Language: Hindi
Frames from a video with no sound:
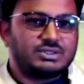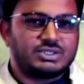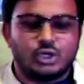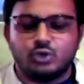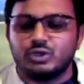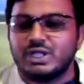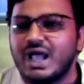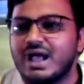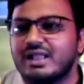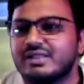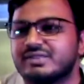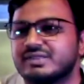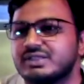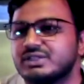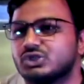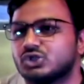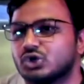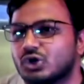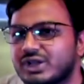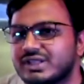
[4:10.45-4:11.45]
शिवदयाल
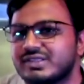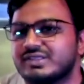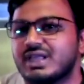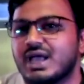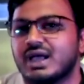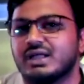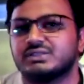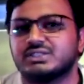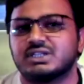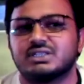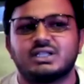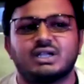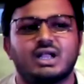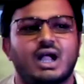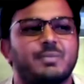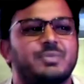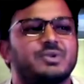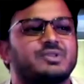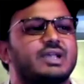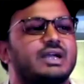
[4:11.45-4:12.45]
सिंह चौरसिया
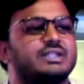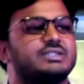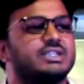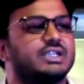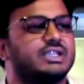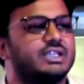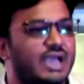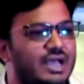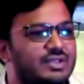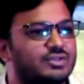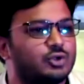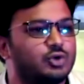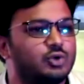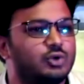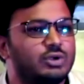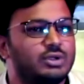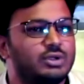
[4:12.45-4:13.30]
चंद्रका प्रसाद जिज्ञासु